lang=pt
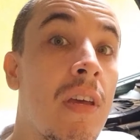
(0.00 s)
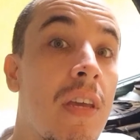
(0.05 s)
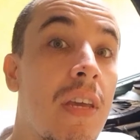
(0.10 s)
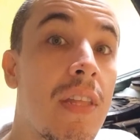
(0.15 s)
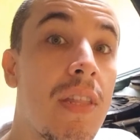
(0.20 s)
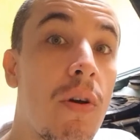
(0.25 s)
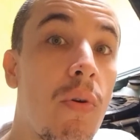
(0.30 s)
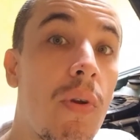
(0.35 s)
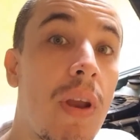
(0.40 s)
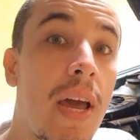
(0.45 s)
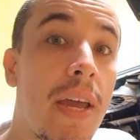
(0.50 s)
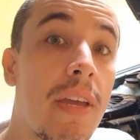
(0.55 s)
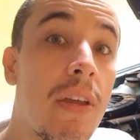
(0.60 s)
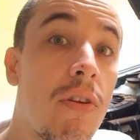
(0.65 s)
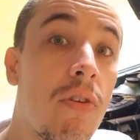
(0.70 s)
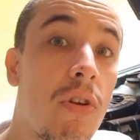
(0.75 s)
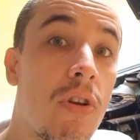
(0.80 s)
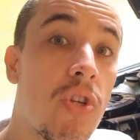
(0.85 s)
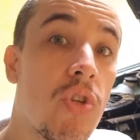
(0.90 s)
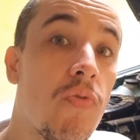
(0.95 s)
e dê um like
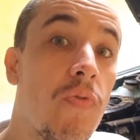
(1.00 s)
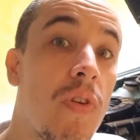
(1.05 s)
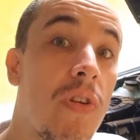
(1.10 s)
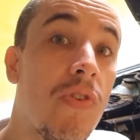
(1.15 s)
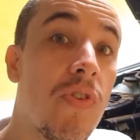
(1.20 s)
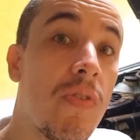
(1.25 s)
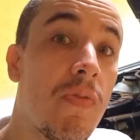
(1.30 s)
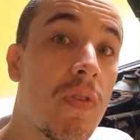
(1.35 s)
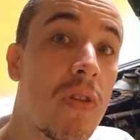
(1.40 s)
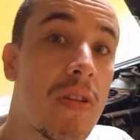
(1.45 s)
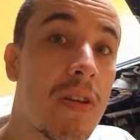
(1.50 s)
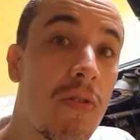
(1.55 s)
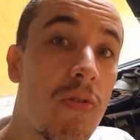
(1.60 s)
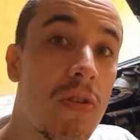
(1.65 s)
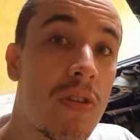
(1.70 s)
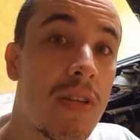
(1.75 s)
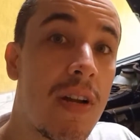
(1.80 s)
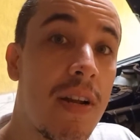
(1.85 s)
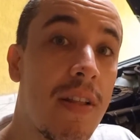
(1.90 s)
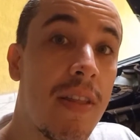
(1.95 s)
no nosso vídeo se você
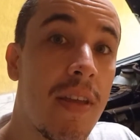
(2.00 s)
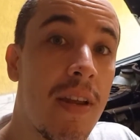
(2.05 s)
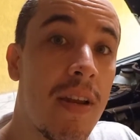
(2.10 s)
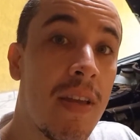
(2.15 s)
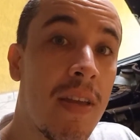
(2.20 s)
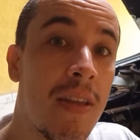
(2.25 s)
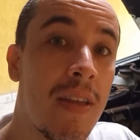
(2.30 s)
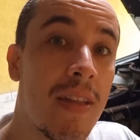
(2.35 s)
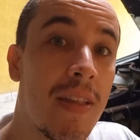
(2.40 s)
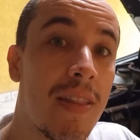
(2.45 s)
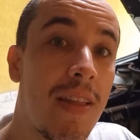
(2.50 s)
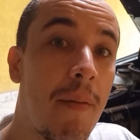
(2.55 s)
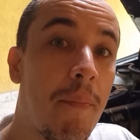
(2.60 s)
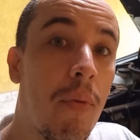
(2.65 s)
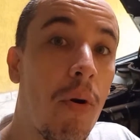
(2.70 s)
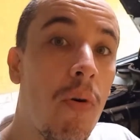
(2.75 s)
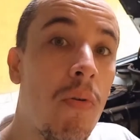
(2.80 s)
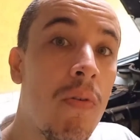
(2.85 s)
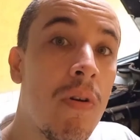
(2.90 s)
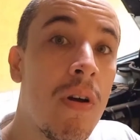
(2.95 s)
gostar dele, tá
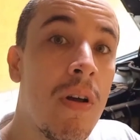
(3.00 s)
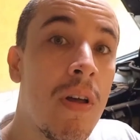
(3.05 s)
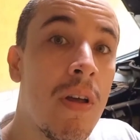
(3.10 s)
bom?